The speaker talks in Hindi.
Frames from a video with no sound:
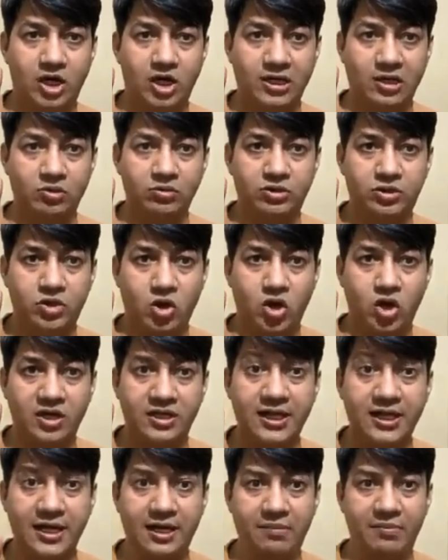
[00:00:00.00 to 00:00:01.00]
लॉकडाउन
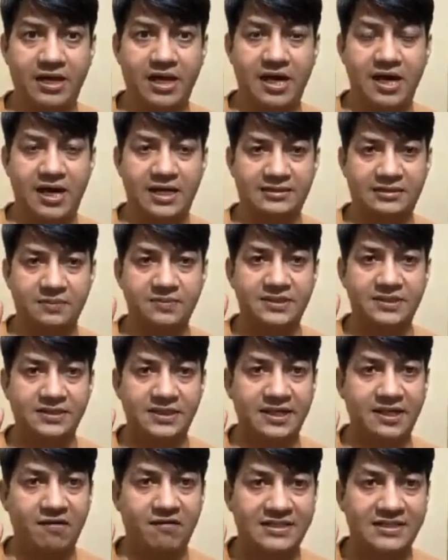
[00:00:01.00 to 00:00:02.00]
स्ट्रांग दिल्ली में रहा है सबसे
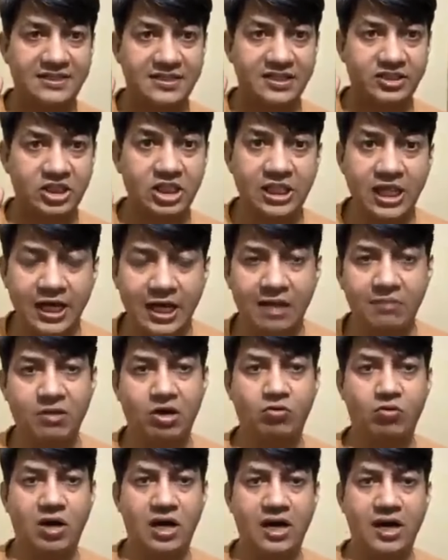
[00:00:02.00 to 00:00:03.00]
ज्यादा वैक्सीनेशन दिल्ली
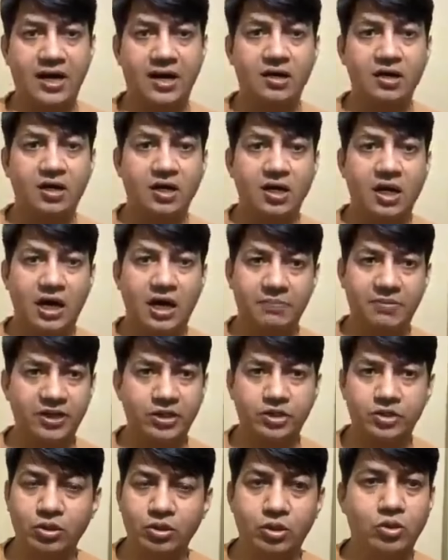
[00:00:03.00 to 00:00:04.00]
में हुआ है
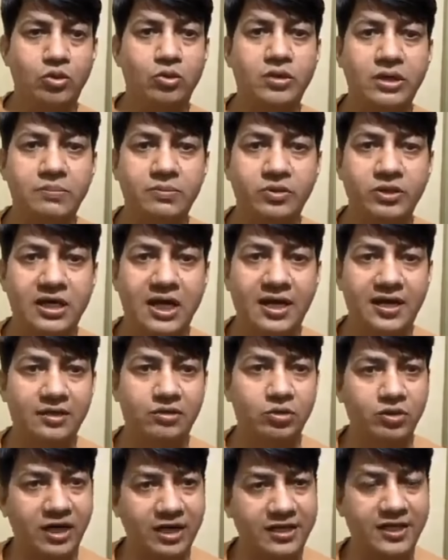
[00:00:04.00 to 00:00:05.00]
अभी जो लोगों की बुरी
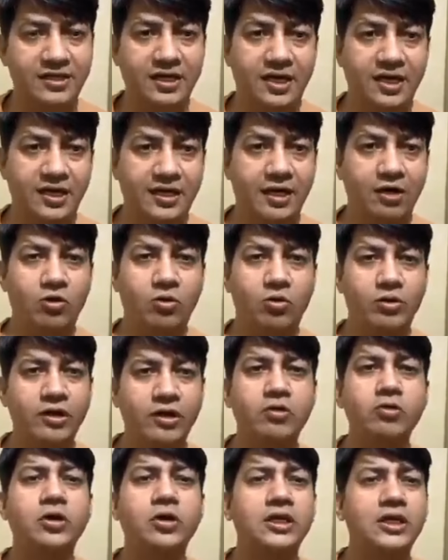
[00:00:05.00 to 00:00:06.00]
हालत हो रही है दिल्ली के लोगों
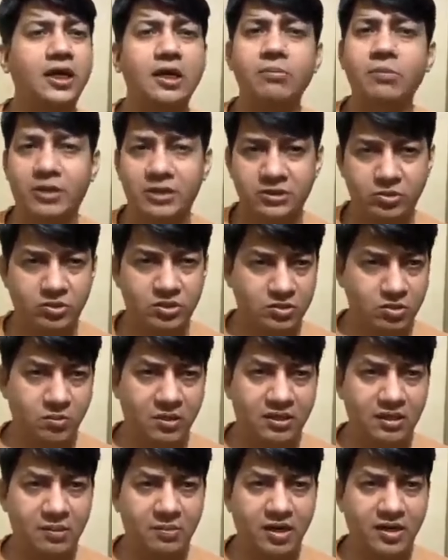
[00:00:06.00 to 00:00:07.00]
की क्योंकि दिल्ली में किसी को किसी को
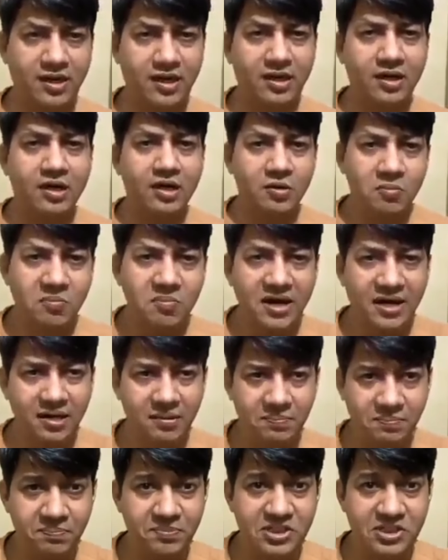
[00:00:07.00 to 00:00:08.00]
मतलब नहीं है
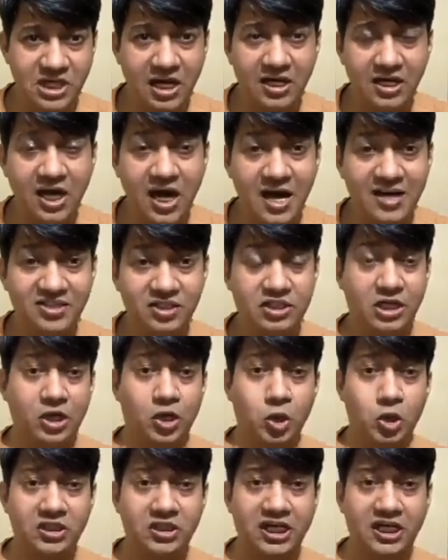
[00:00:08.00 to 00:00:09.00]
मेरे जानकार
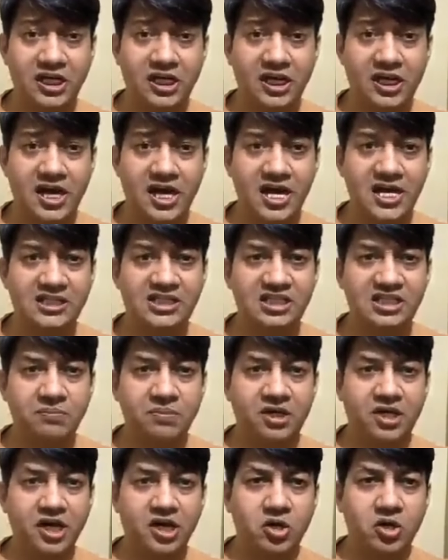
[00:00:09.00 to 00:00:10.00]
जितने लोग दिल्ली के हैं
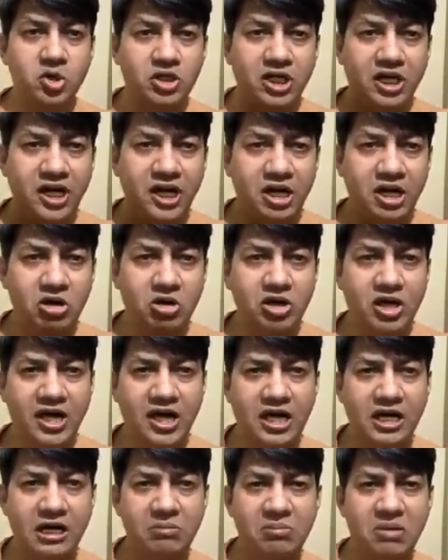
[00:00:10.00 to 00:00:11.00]
सबके घुटने गोडे